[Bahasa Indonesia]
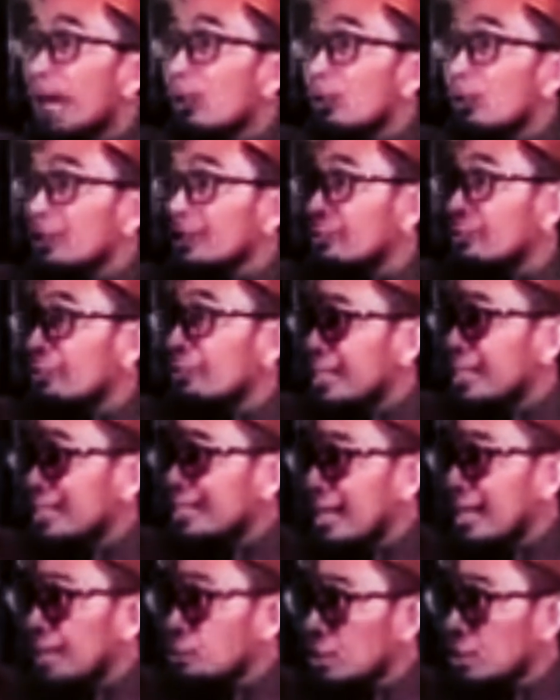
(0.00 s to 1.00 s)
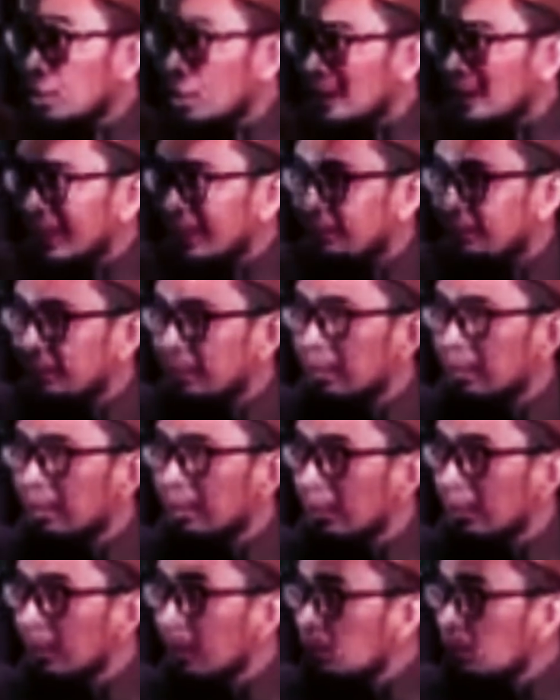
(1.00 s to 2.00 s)
Taurat diberikan langsung kepada
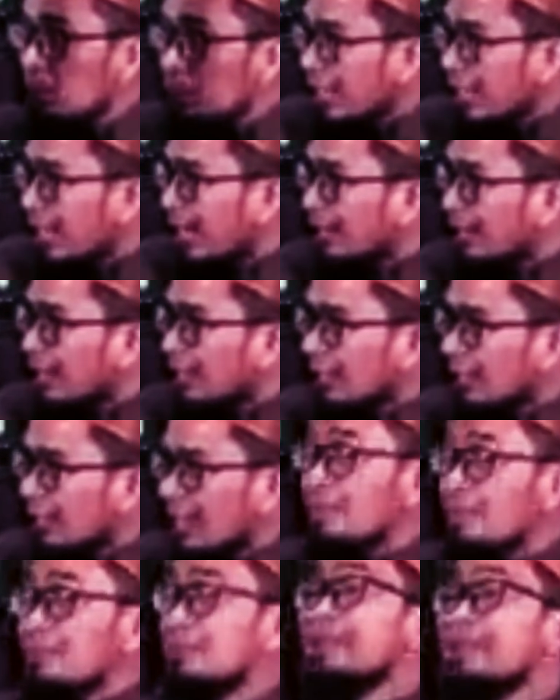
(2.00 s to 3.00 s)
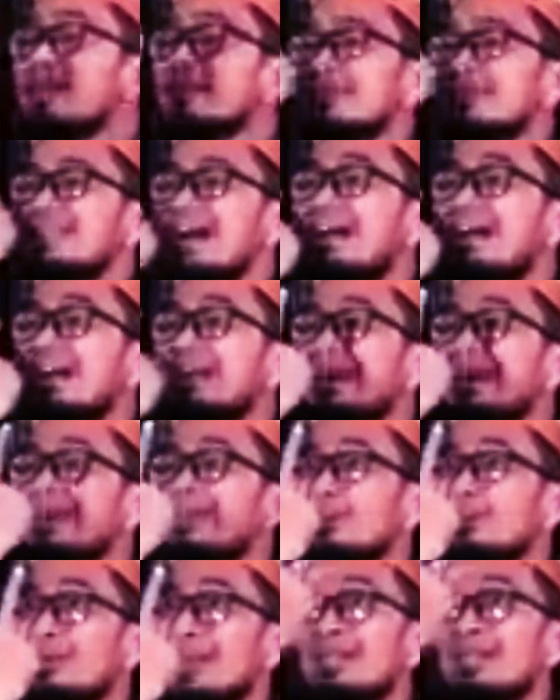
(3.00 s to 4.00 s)
Nabi eh, Musa alaihissalam,
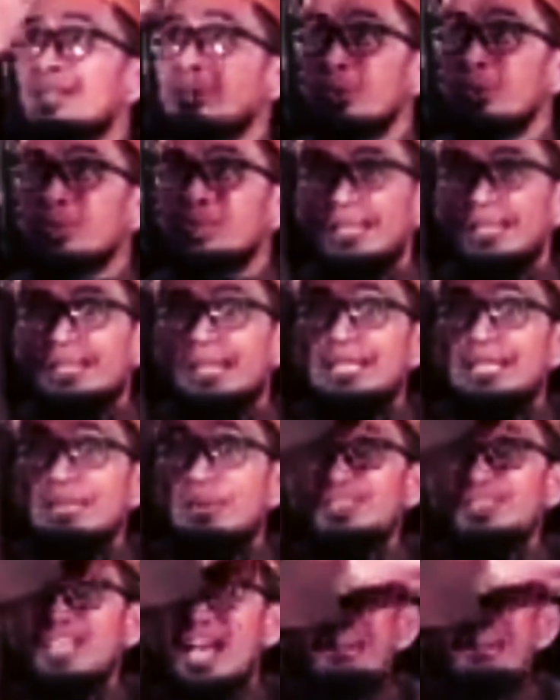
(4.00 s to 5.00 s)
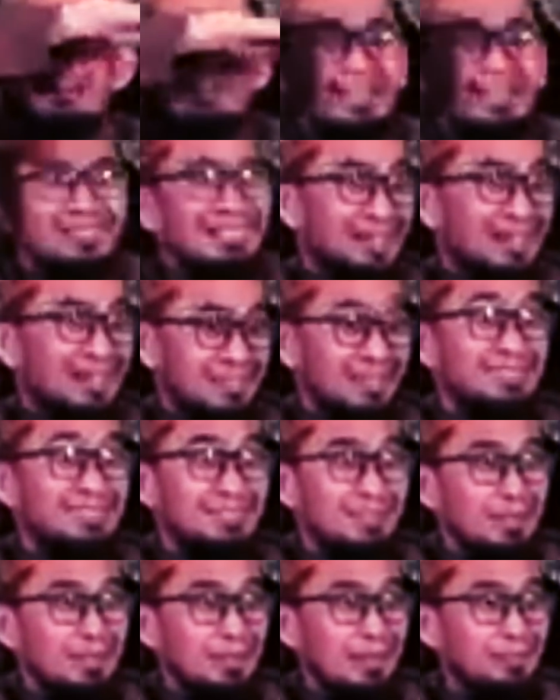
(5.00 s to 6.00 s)
sedangkan Al-Quran diturunkan dengan dua tahapan yang
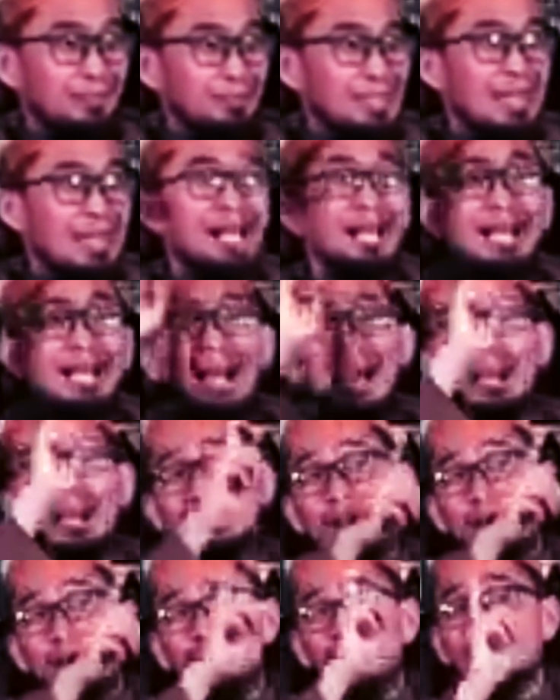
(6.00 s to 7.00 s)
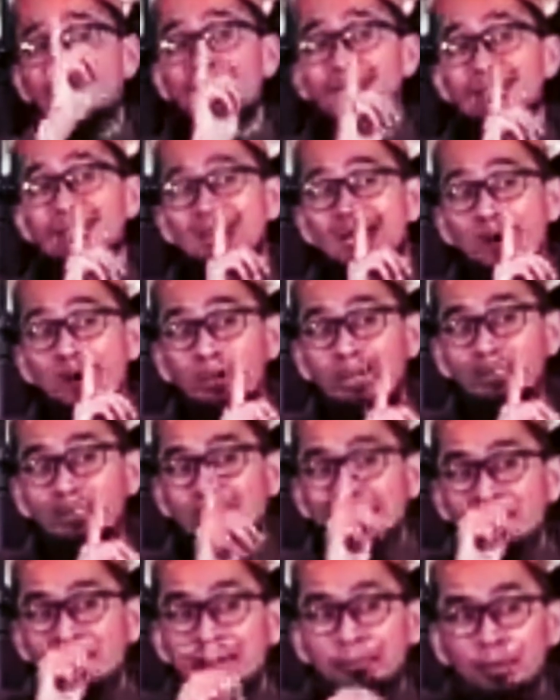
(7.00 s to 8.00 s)
sangat istimewa. Nggak ada orang baca
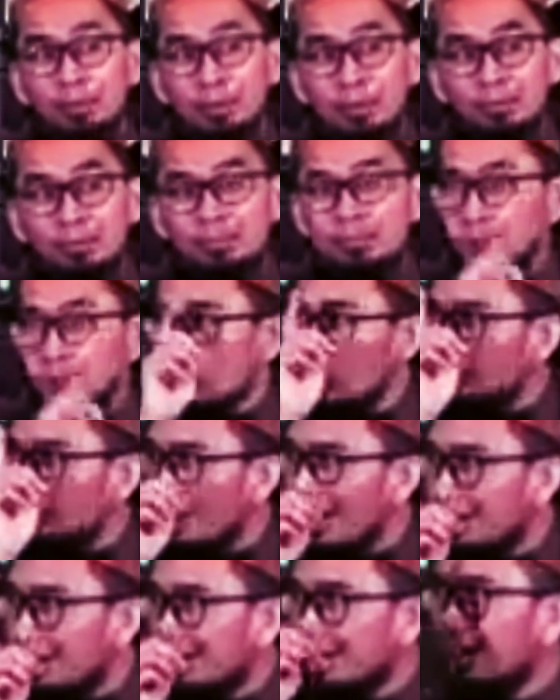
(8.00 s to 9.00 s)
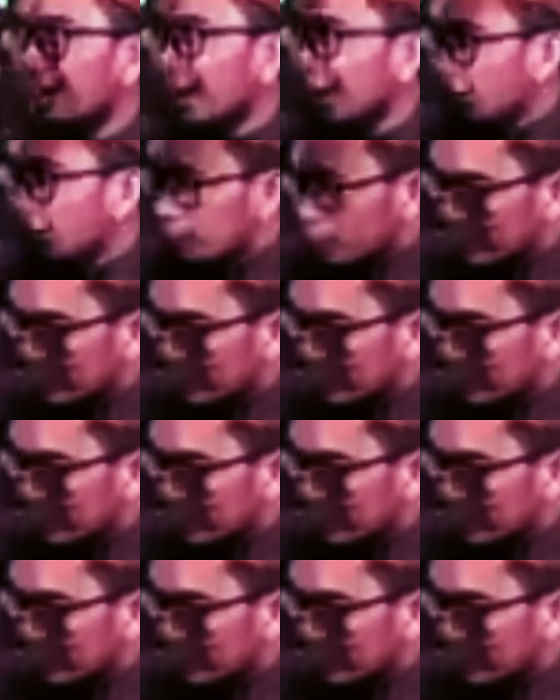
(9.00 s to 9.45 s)
Taurat setiap hurufnya sepuluh pahala.